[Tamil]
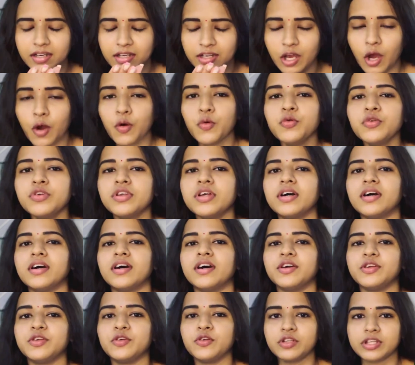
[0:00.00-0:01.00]
கவுன்
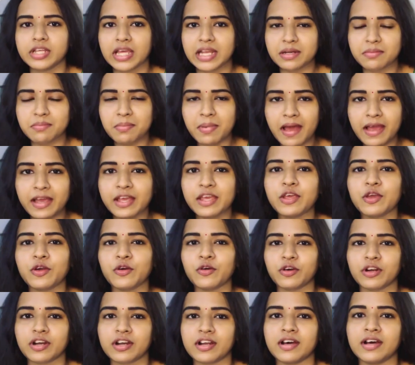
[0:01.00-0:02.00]
யூல் கெட் பேக்
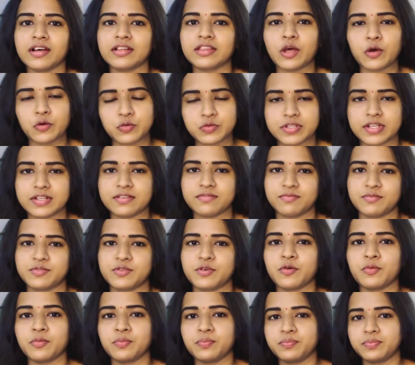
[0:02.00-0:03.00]
யுவர் தௌசண்ட்
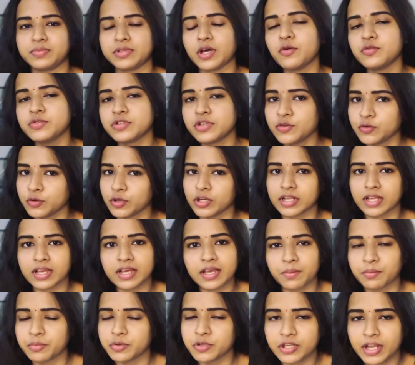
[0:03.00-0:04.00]
ஸோ தௌசண்ட்
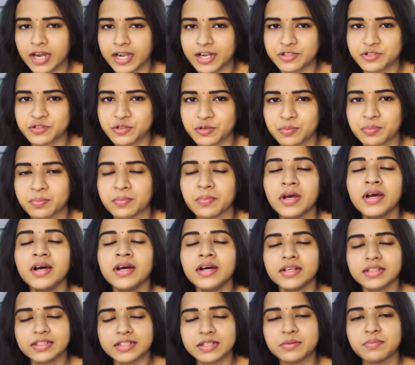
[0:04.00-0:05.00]
உங்களுக்கு எப்படியும் கிடச்சிடும்
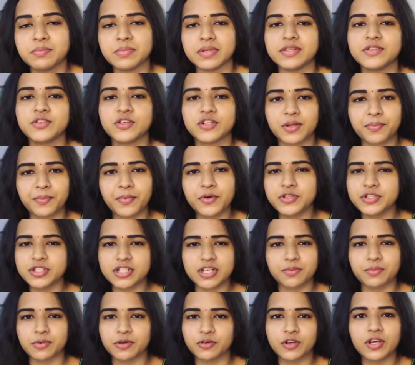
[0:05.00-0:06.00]
திரும்பி ஸோ
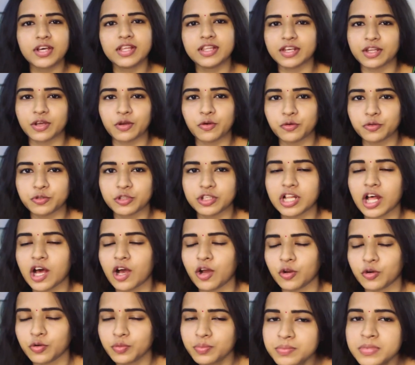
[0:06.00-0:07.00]
டெபாசிட் அமௌண்ட்டாக அதை நீங்கள் கொடுத்து தான்
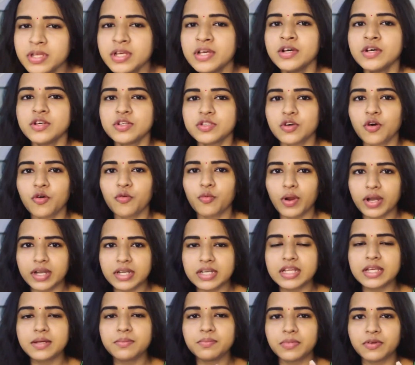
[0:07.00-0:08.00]
ஆகணும் ஸோ ஒன்
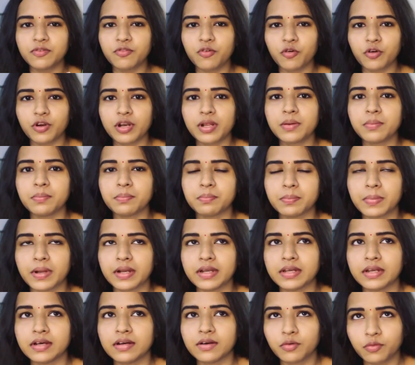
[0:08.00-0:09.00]
டே பிஃபோரே
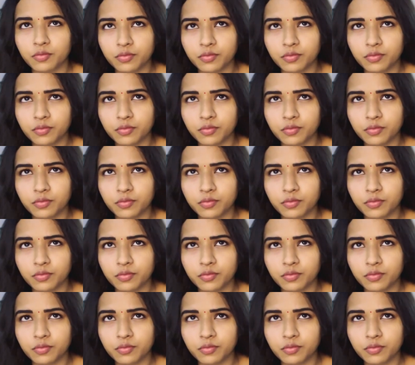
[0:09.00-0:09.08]
பண்ண